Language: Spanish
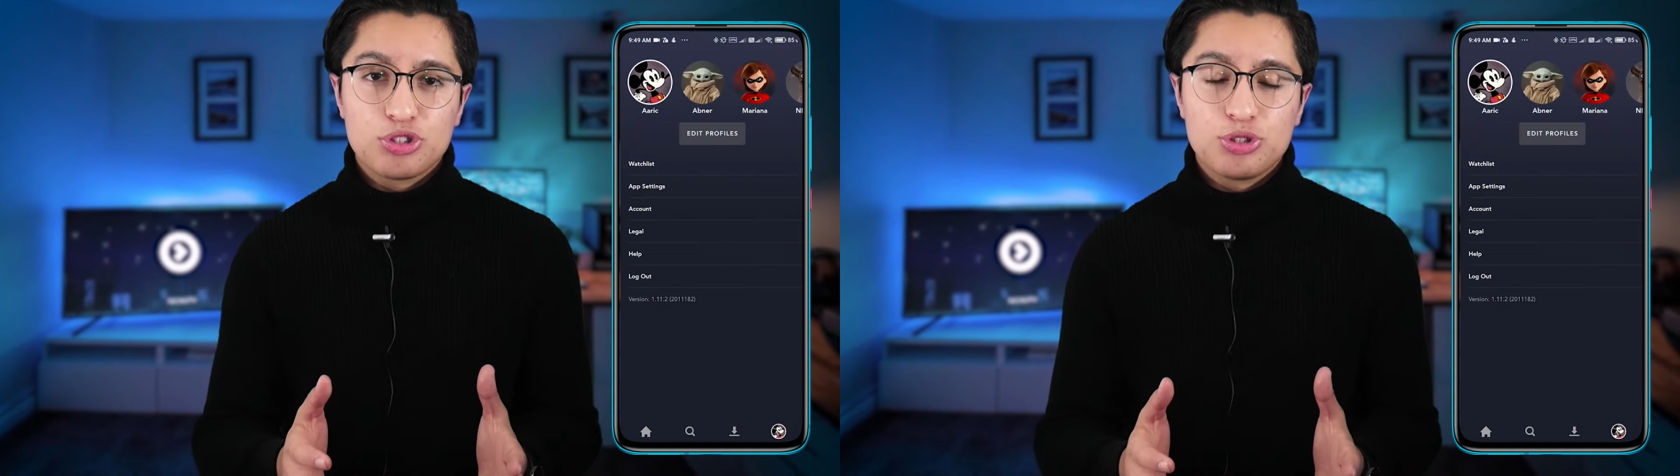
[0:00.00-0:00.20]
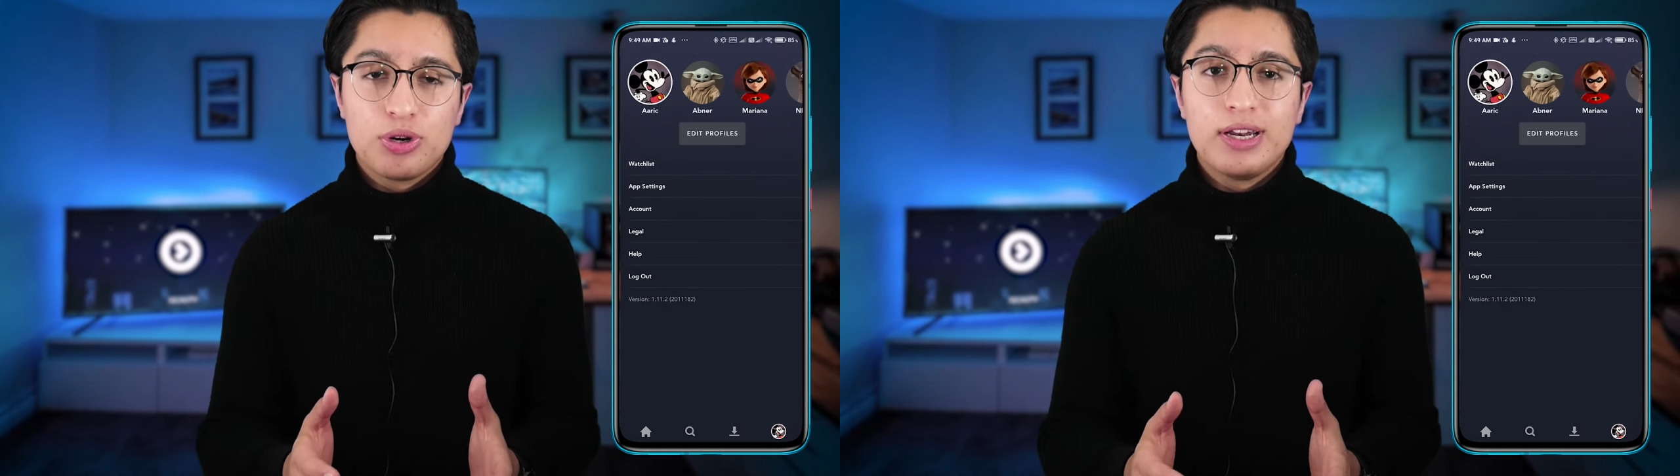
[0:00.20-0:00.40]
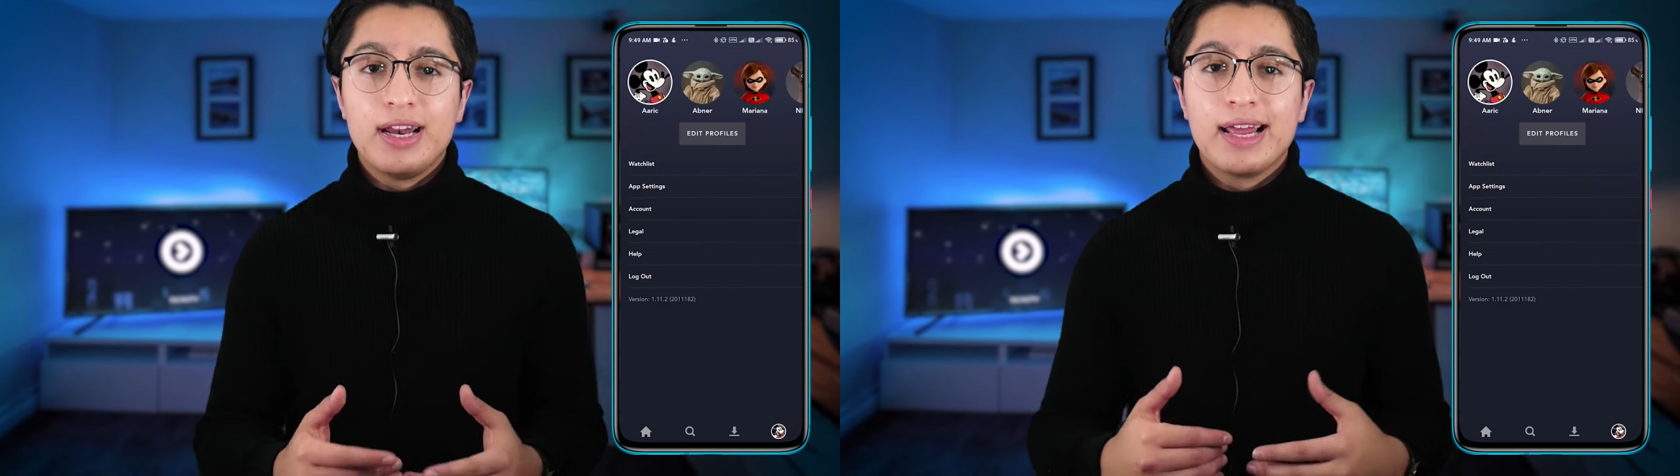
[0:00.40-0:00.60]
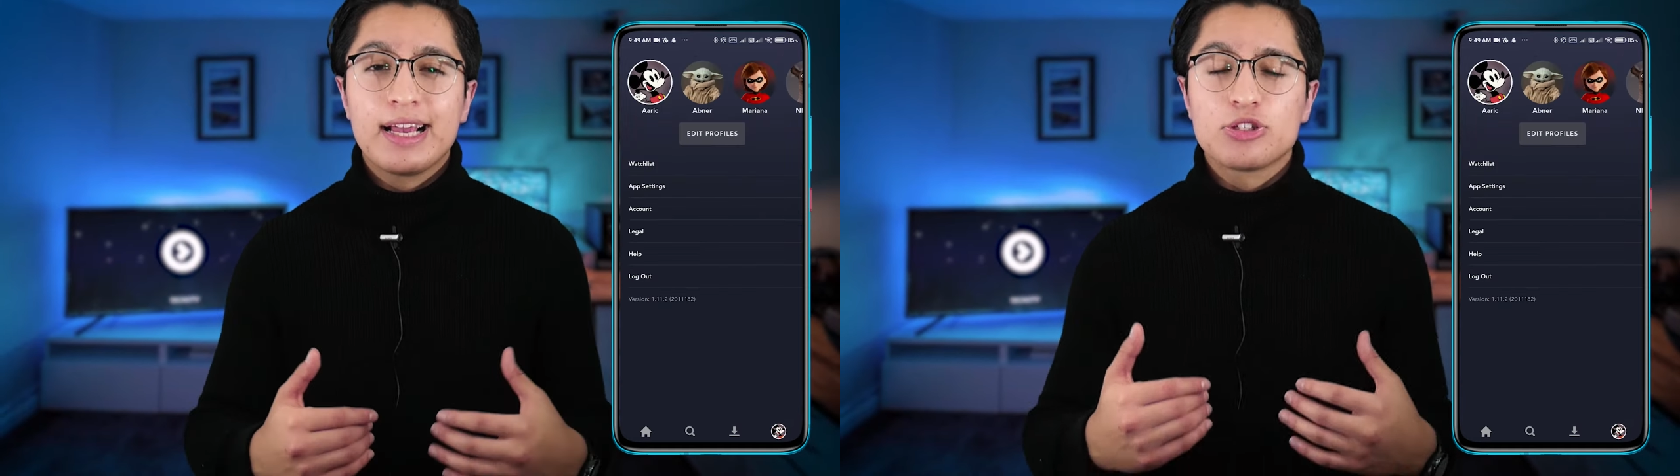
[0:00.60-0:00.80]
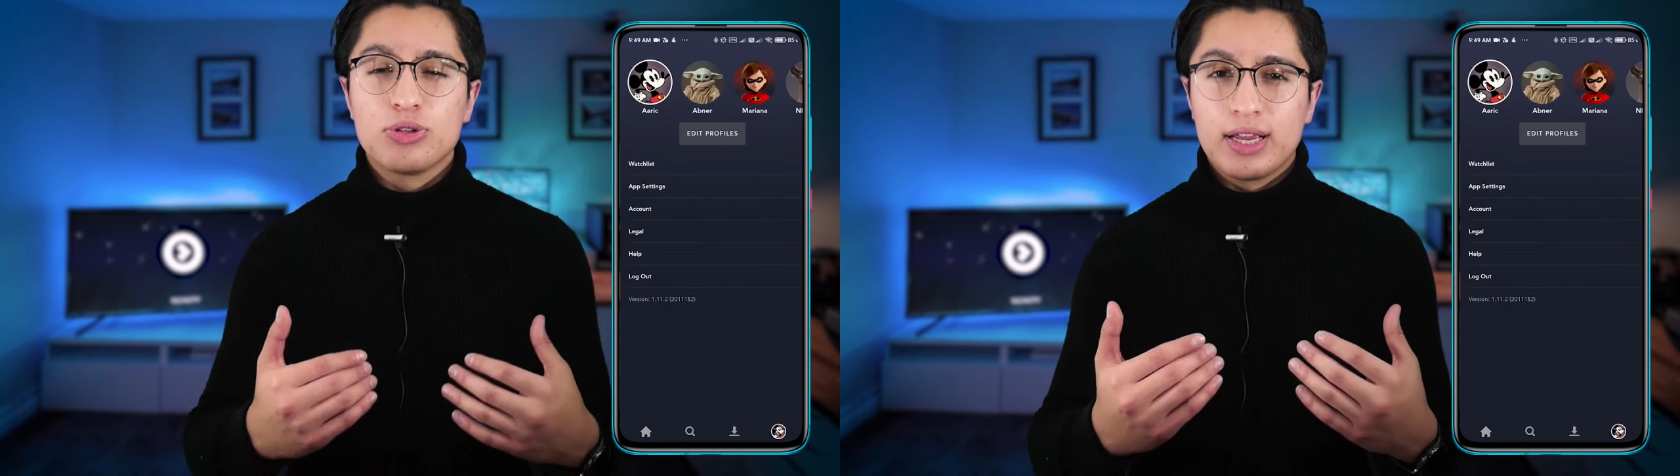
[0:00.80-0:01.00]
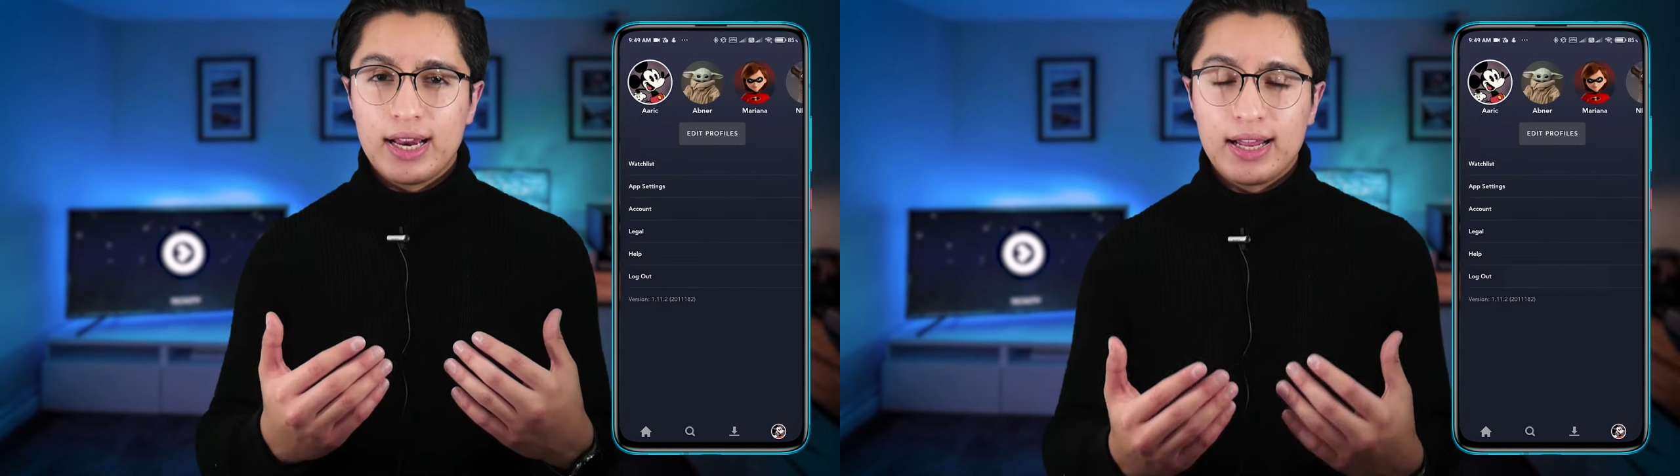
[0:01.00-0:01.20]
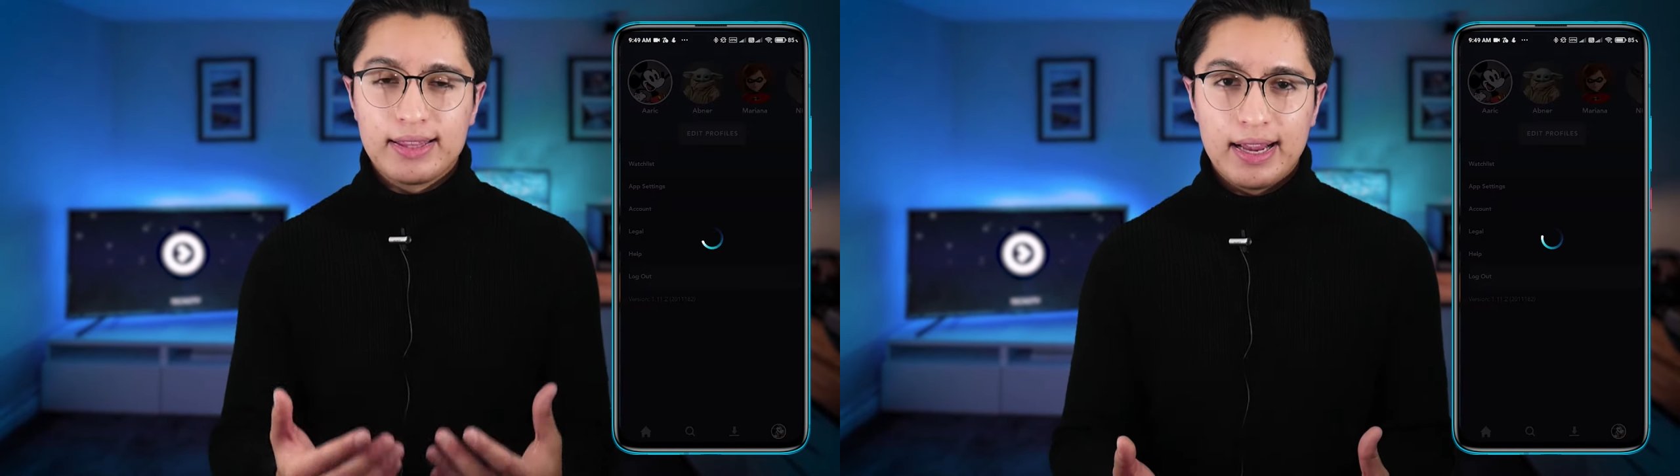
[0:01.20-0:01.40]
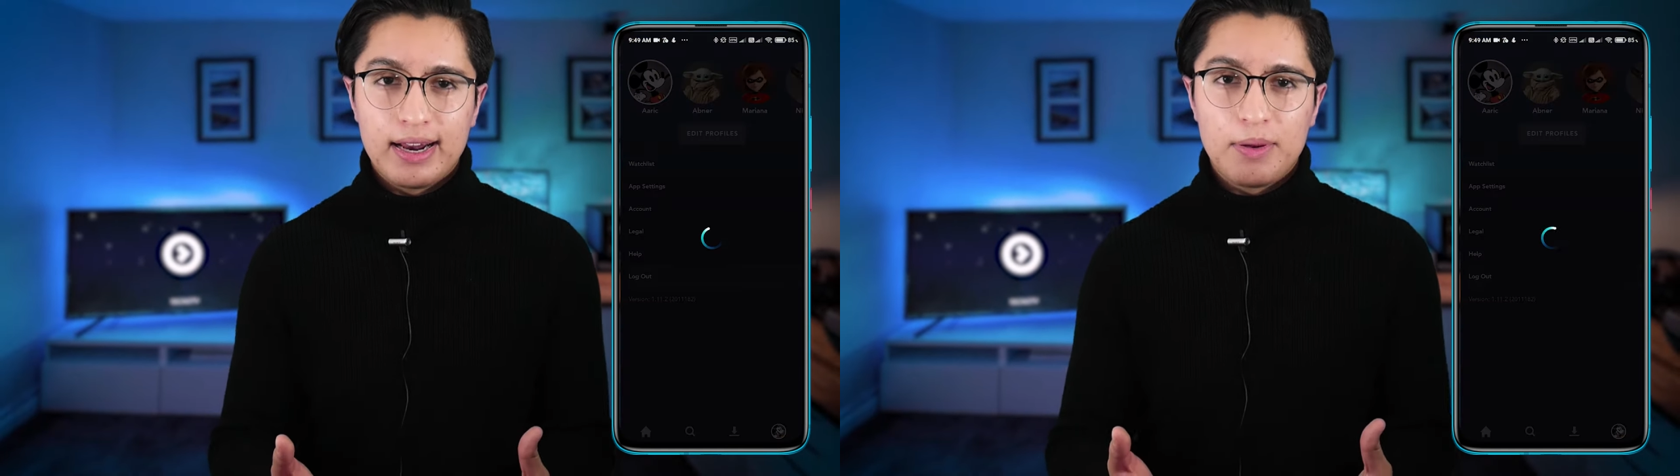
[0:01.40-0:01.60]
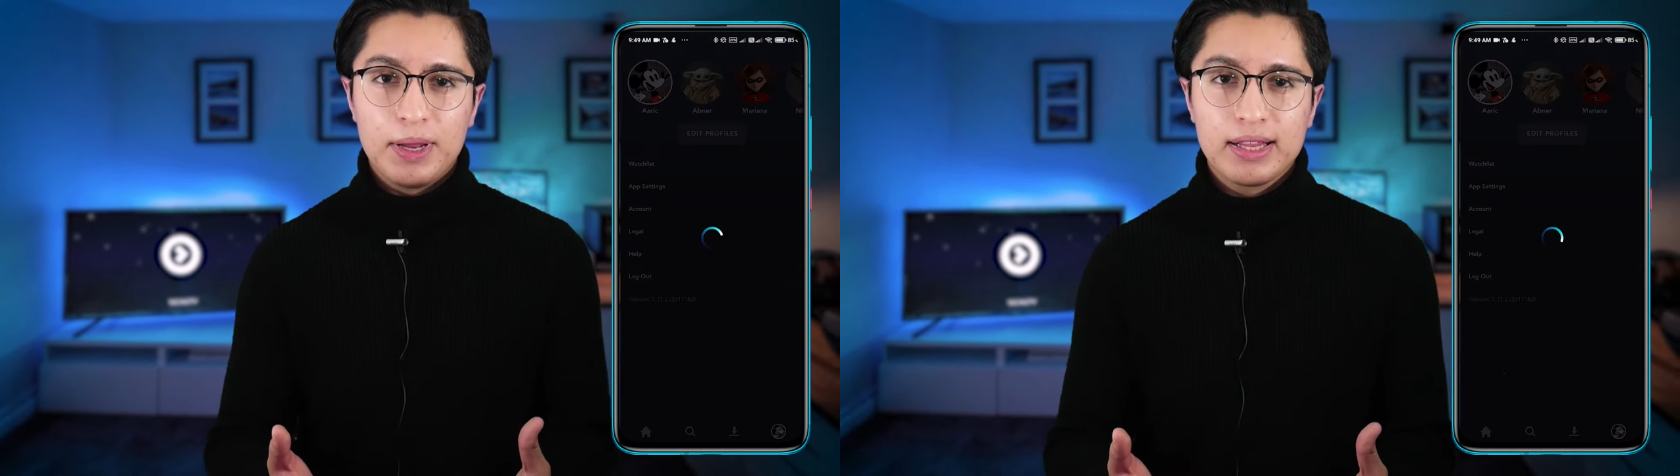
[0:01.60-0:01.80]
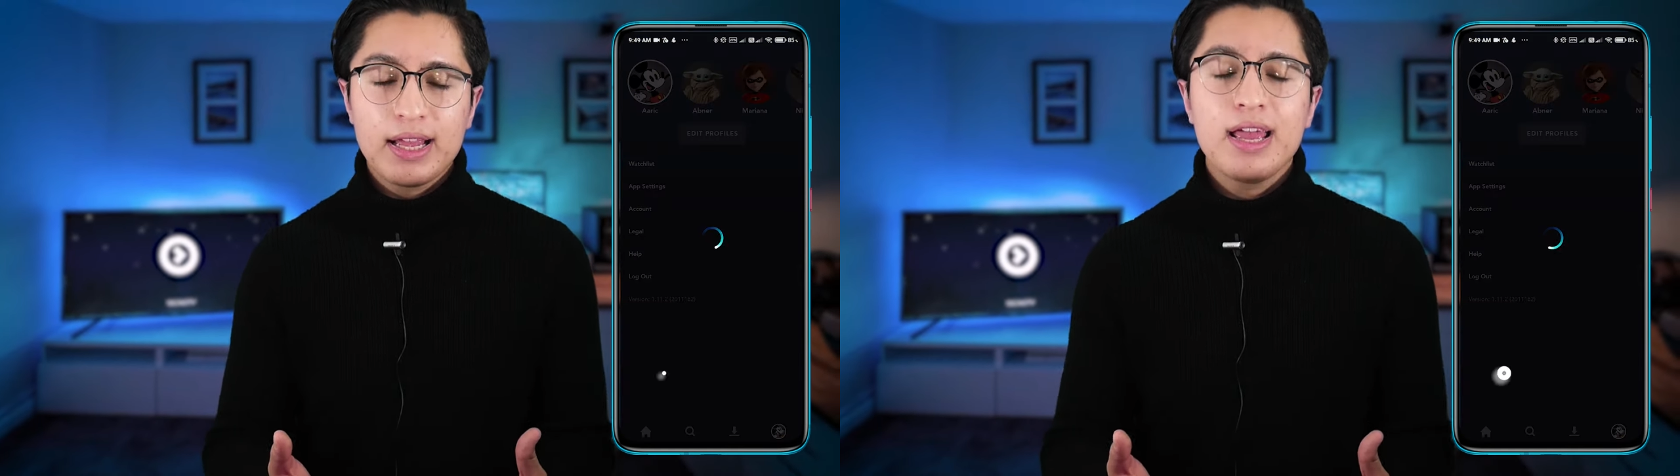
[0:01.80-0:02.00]
sesión en el caso de que la tengan
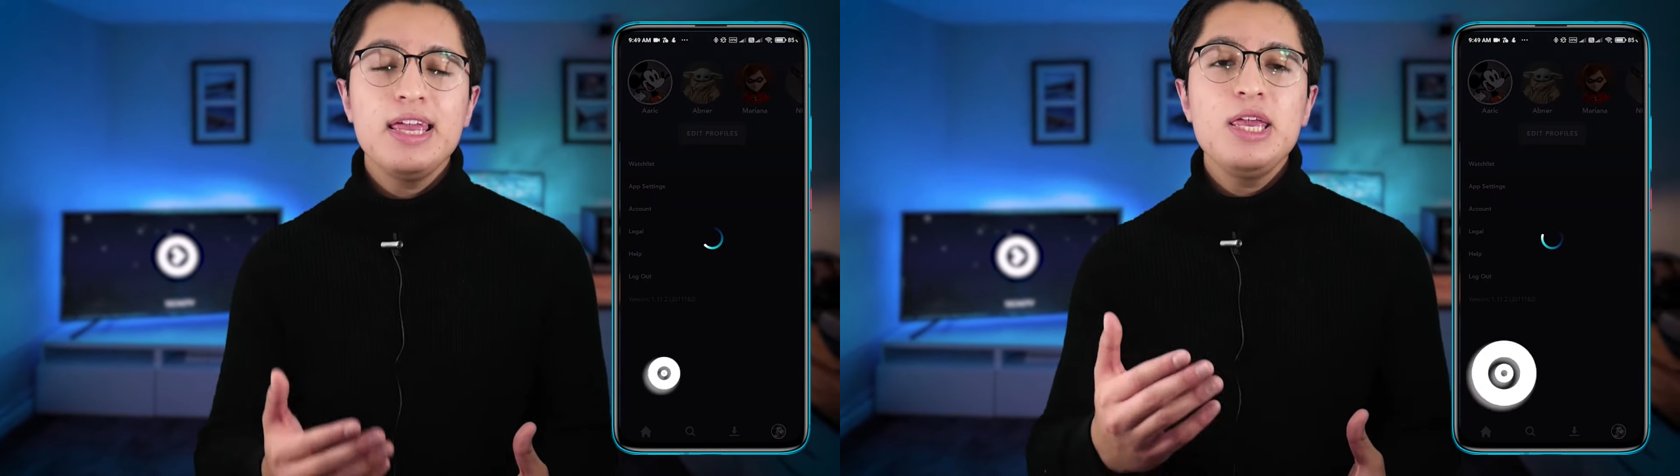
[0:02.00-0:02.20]
abierta